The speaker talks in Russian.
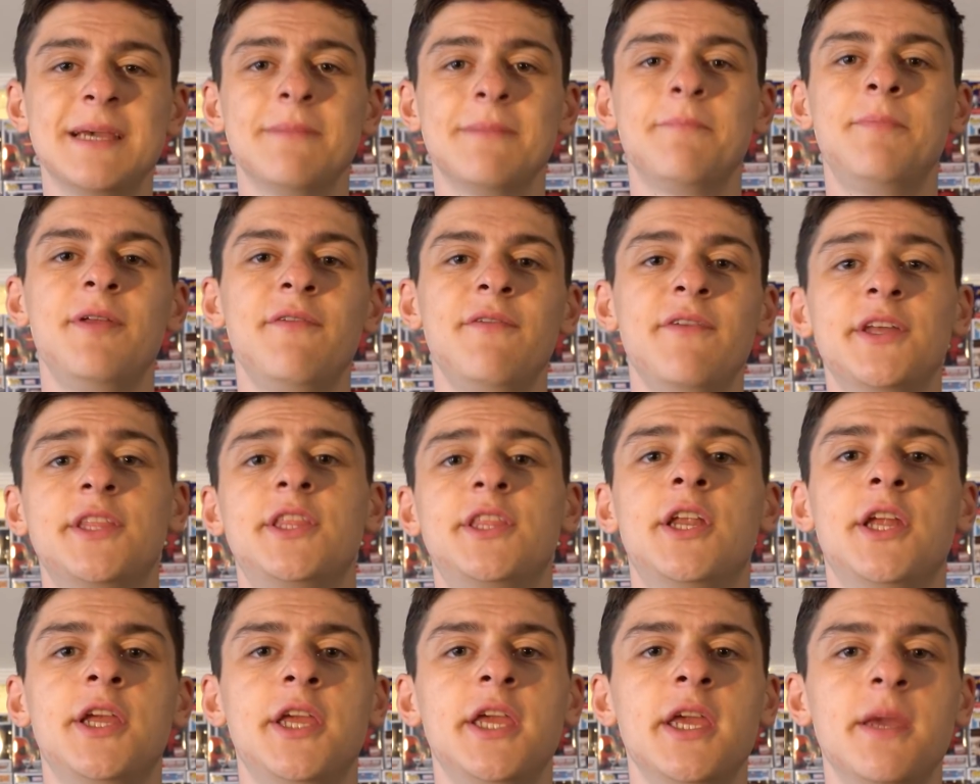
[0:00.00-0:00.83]
Всем
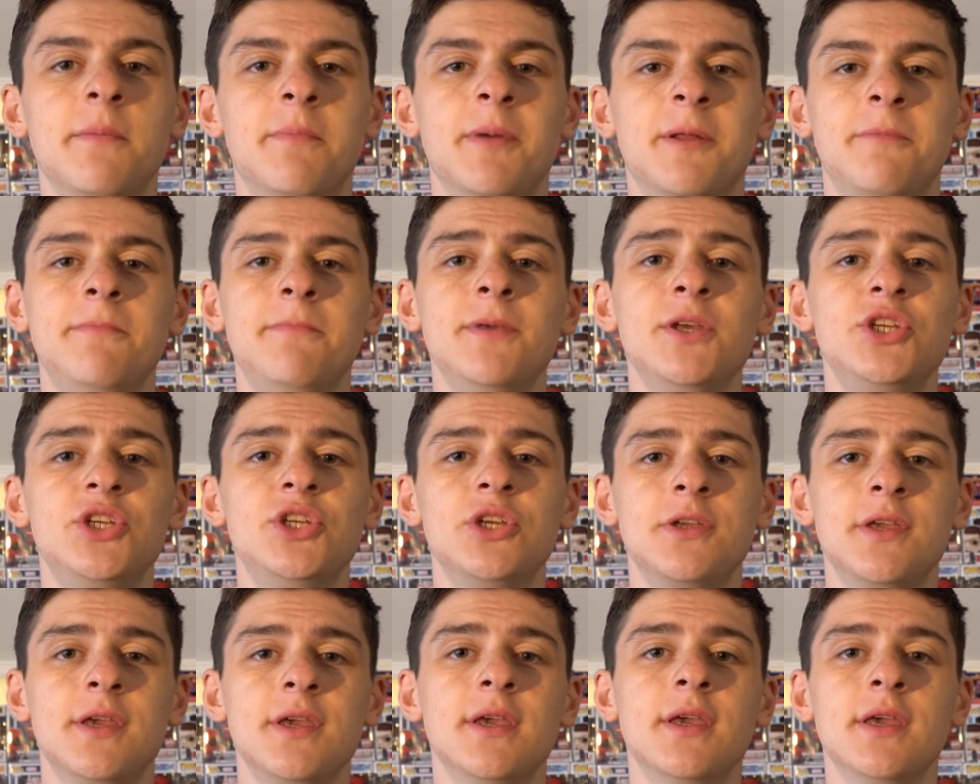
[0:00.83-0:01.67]
привет, дорогие
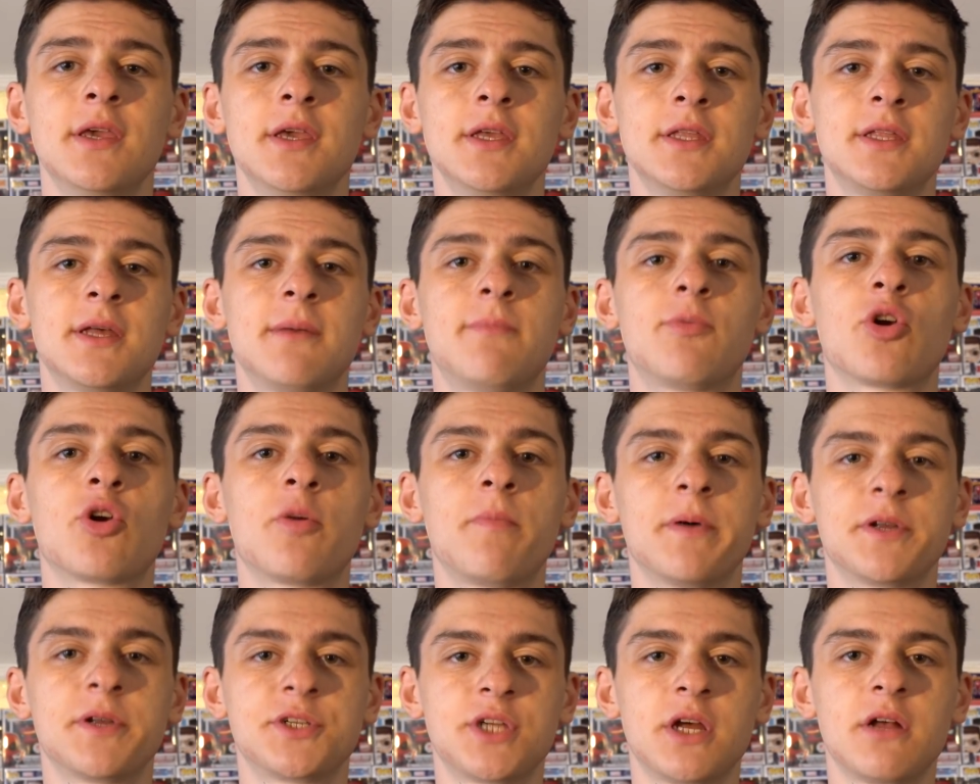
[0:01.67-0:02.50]
подписчики, и
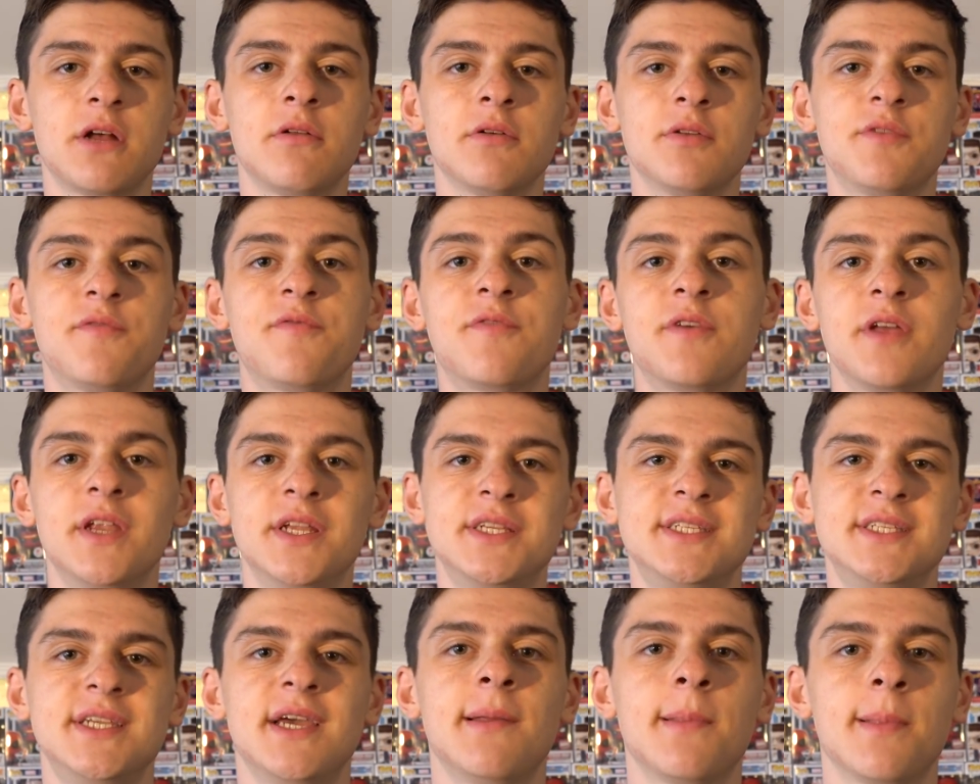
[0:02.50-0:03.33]
добро пожаловать в
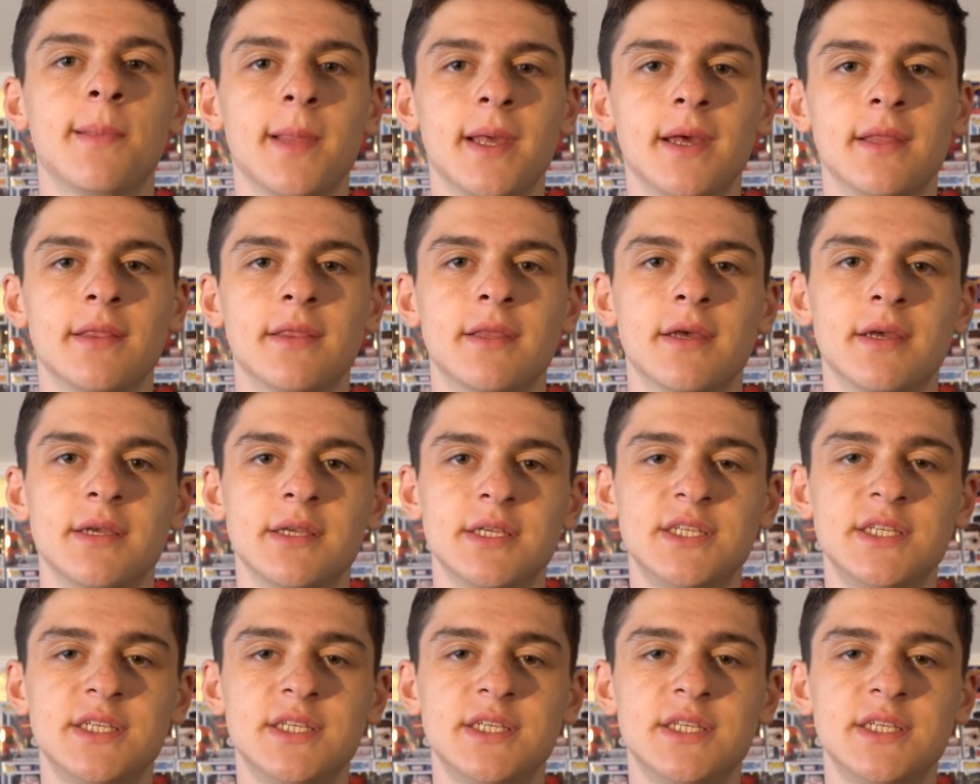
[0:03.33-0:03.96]
Кристианленд.